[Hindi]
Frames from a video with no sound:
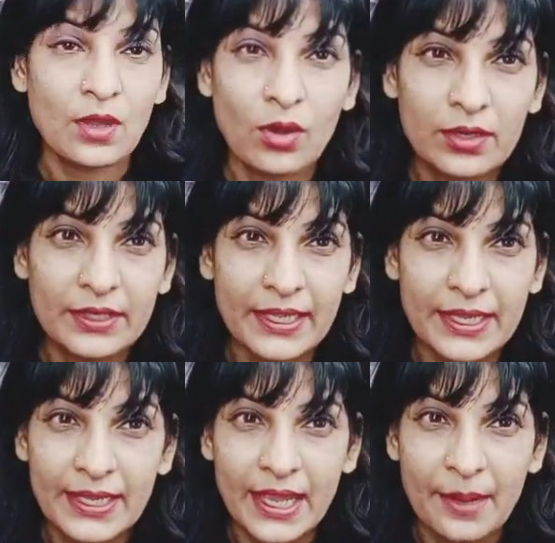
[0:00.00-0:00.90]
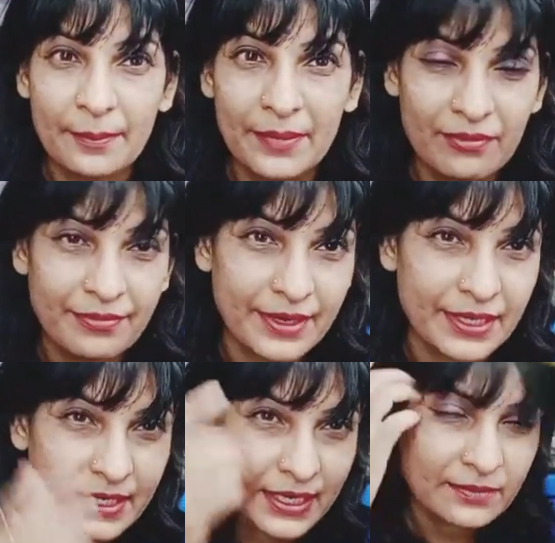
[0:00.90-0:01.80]
और देखिए आप मेरा
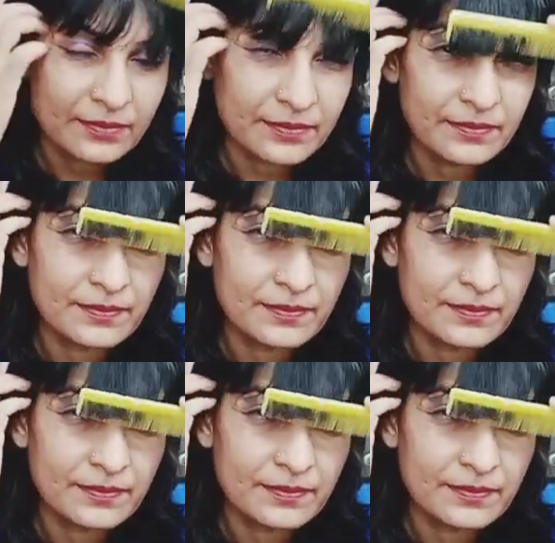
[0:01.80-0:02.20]
फ्रंट कट